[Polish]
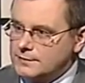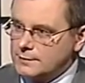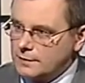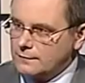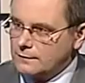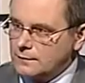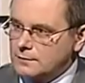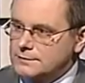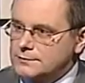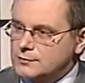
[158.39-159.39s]
tej
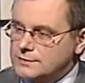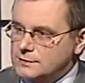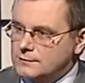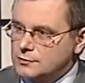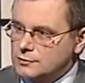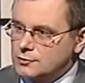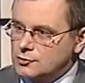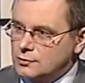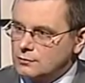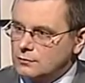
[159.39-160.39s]
sprawie z
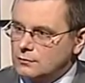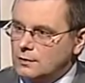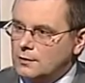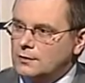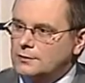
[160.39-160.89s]
przedstawicieli rządu